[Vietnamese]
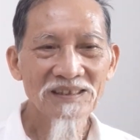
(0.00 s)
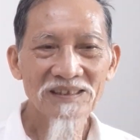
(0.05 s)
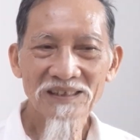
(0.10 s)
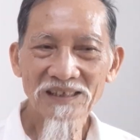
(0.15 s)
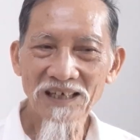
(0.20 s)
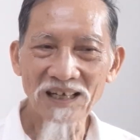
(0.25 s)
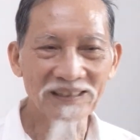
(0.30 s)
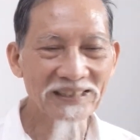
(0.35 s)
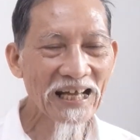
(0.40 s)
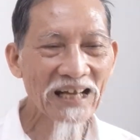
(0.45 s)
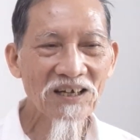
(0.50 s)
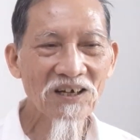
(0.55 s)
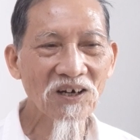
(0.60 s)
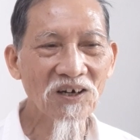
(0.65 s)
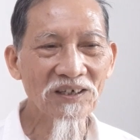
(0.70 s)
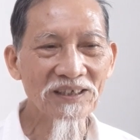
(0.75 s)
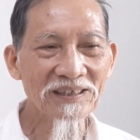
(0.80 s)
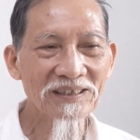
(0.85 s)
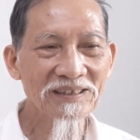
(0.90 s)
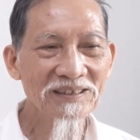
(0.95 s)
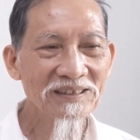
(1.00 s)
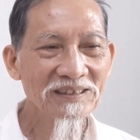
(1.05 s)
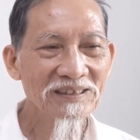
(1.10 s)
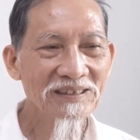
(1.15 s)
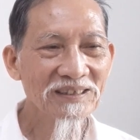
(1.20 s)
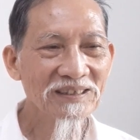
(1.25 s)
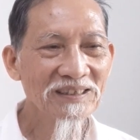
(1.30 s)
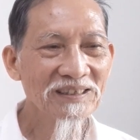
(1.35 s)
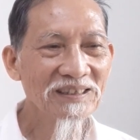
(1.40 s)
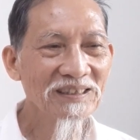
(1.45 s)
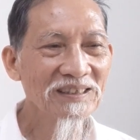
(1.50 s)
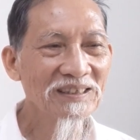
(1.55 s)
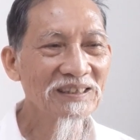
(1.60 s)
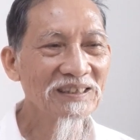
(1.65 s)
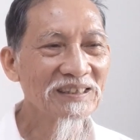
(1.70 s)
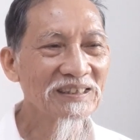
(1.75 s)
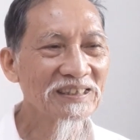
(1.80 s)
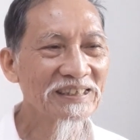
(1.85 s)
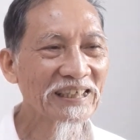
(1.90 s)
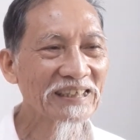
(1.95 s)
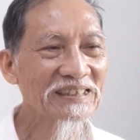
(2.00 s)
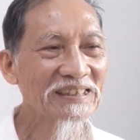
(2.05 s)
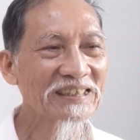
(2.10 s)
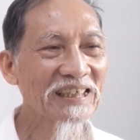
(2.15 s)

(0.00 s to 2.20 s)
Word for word: tưởng đã khỏi dần